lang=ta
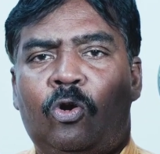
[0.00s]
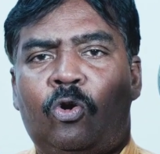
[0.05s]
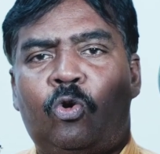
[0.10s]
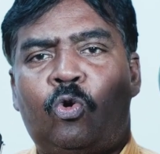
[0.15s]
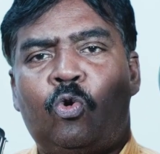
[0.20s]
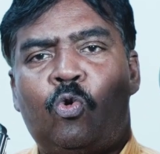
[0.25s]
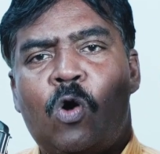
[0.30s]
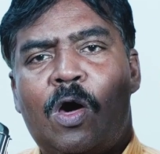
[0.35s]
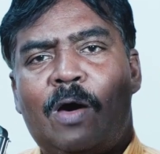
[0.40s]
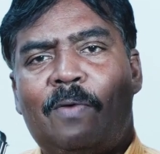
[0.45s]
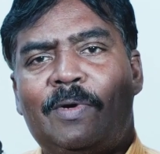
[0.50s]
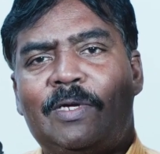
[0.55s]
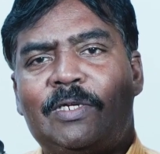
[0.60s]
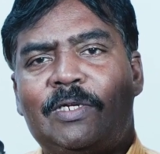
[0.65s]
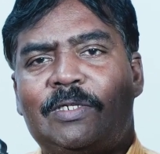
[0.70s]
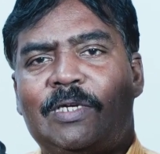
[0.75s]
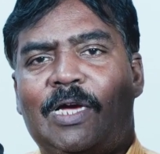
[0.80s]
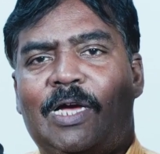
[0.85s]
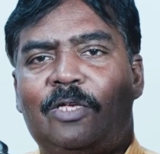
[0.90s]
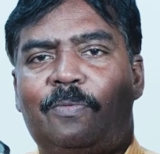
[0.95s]
டூ ஹவர்ஸ்
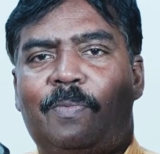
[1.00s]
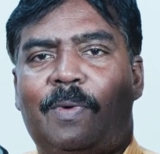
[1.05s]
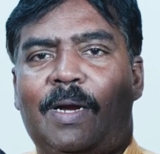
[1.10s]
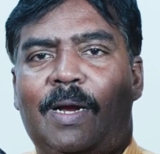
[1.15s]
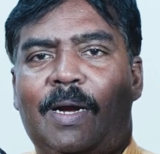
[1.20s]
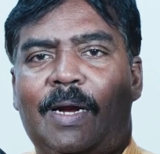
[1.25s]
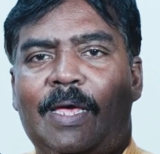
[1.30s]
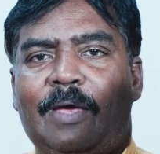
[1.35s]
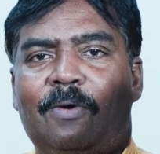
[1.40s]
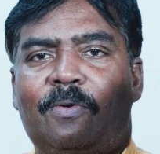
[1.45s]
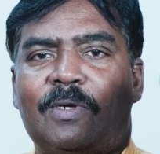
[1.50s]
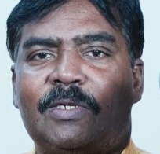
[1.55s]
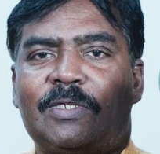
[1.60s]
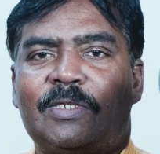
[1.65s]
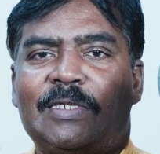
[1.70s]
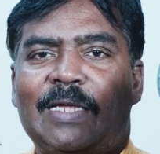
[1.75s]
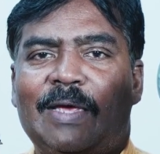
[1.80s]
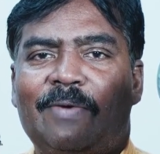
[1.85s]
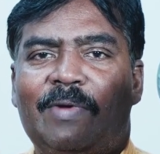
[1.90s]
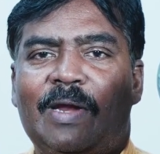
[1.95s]
சார்ஜ் பண்ணாலே ஒரு
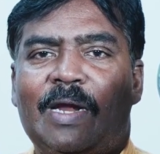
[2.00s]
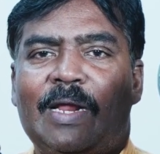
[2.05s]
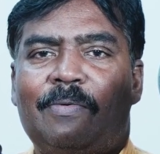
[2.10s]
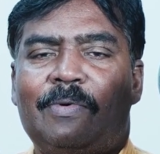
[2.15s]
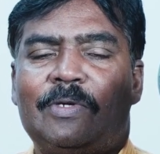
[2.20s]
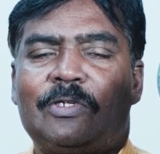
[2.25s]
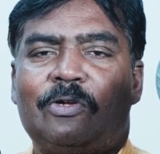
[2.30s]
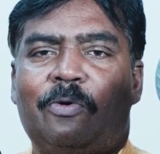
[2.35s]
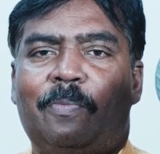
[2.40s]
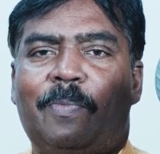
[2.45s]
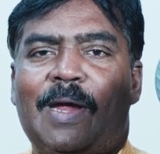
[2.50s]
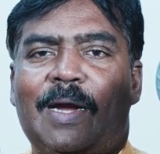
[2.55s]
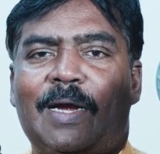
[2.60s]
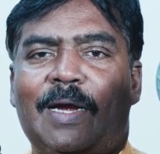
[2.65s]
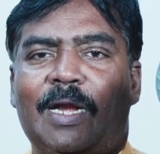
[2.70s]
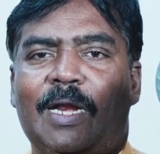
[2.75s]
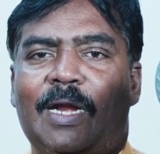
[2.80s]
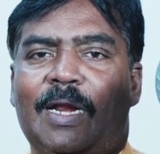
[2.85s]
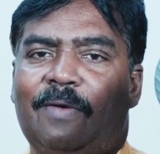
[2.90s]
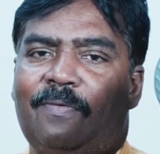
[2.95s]
செவன் ஹவர்ஸ் ஒரு
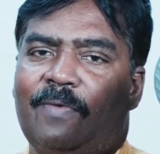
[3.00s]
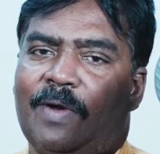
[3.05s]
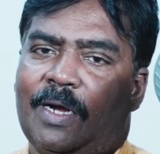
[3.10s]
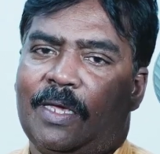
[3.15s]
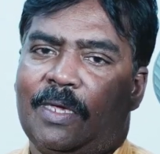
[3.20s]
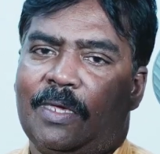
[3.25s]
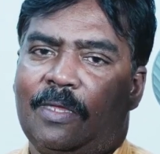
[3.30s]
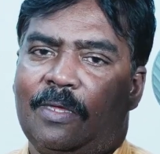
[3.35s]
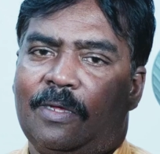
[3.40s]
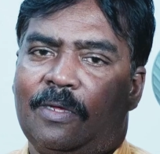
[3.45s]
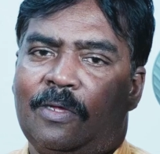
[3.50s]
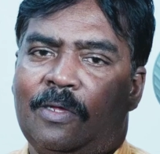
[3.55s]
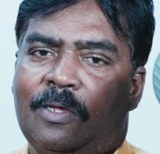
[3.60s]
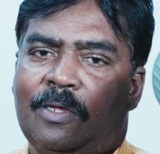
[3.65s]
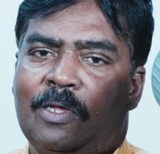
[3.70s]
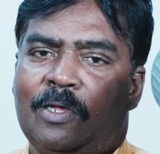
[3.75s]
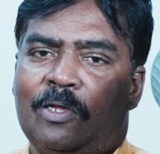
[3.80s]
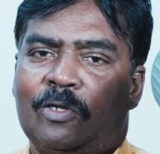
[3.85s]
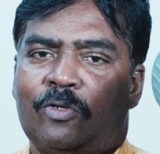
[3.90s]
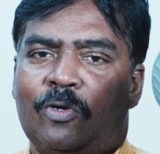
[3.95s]
பேட்ரி லைஃப் கிடைக்கிது
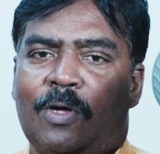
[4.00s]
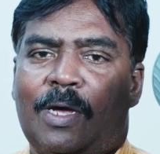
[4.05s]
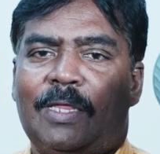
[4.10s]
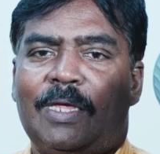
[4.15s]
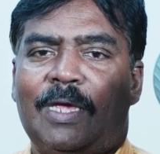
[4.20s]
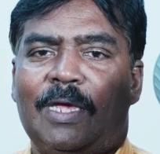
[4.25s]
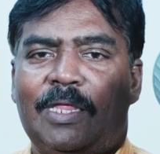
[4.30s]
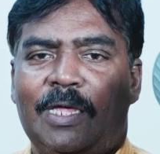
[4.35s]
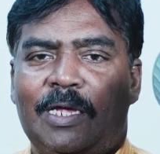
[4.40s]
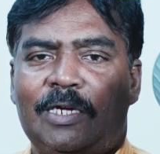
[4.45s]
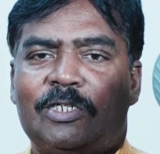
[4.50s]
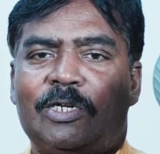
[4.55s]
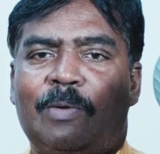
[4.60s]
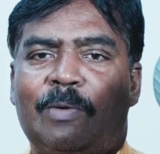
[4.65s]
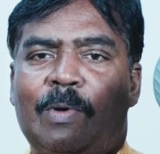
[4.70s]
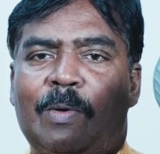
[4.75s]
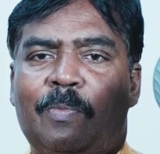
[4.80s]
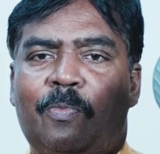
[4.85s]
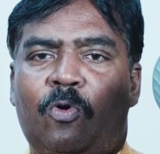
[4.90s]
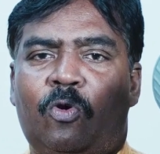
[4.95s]
ஸோ அது
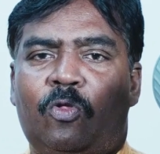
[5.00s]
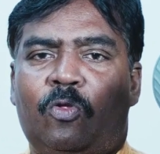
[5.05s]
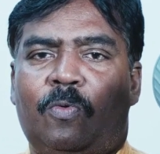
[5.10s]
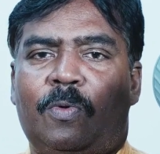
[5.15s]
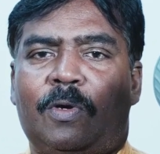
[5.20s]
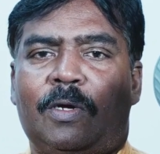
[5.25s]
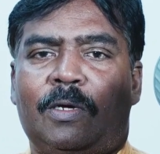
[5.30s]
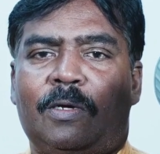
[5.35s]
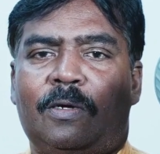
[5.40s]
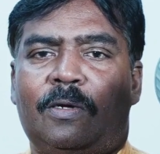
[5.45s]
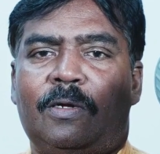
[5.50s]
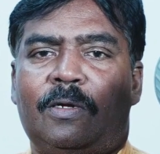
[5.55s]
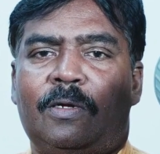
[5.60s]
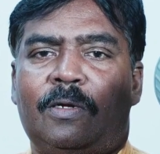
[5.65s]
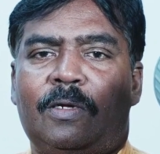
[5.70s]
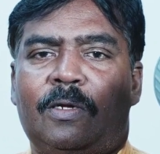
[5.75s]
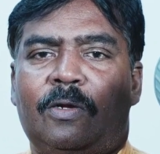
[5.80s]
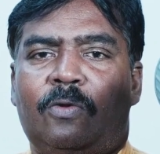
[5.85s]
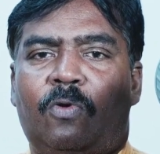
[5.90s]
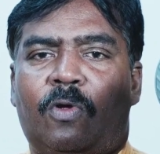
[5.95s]
எதேஷமாக போதும் ஒரு
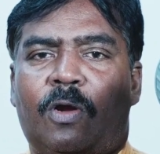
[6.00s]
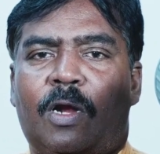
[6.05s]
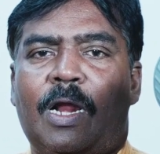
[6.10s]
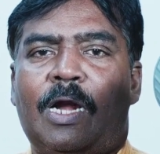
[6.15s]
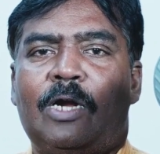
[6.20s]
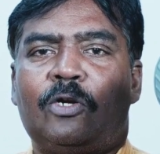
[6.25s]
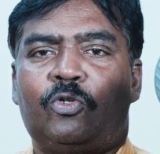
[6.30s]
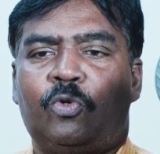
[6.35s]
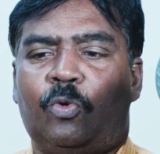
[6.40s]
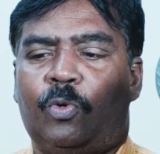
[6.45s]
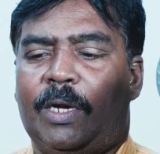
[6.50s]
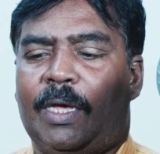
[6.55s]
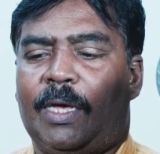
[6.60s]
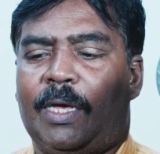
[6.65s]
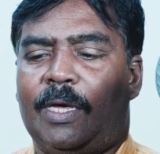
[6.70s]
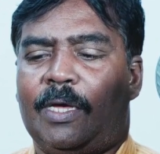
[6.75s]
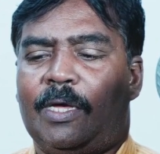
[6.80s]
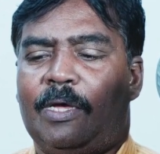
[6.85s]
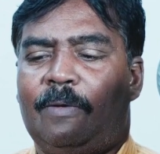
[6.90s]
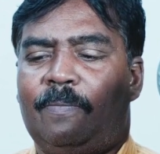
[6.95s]
ஒரு நாள்
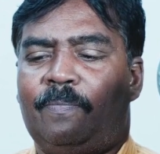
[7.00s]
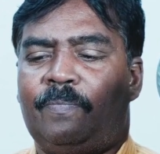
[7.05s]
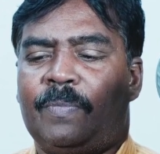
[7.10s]
ஷூட்டிங்க்கு